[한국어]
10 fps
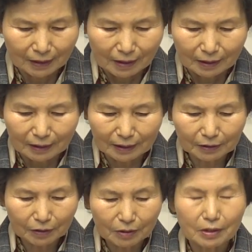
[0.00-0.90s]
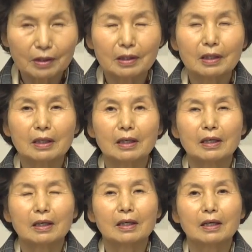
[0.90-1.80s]
그래서
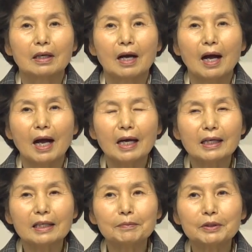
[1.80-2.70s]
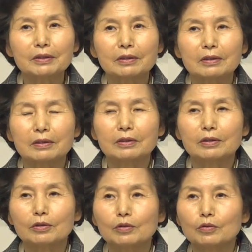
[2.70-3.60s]
하나님은
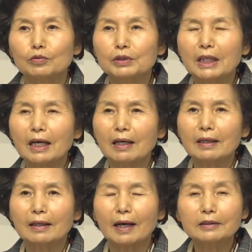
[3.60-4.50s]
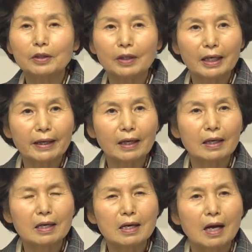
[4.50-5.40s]
우리가 강력하게
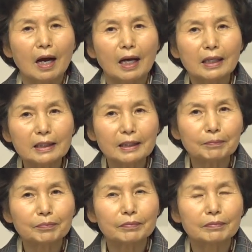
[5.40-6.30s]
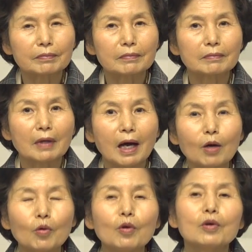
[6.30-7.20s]
하나님
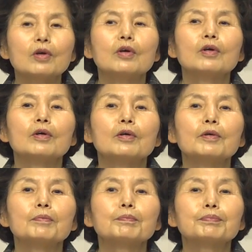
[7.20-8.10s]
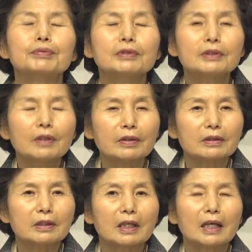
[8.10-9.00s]
하고 부르는 것,
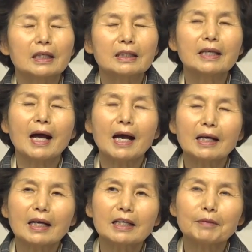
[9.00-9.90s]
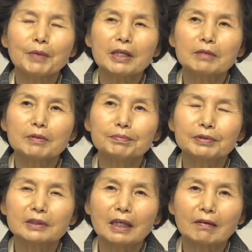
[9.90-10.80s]
이 하나님의 이름을
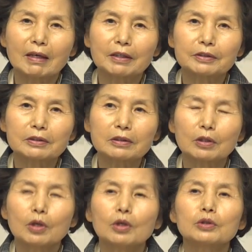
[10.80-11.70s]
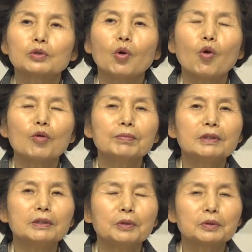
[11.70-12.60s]
부른다고 하는 것은
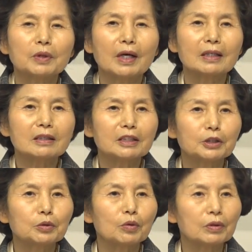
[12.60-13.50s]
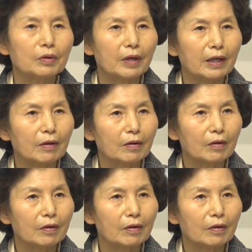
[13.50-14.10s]
도움을 요청하는 기도인 거예요.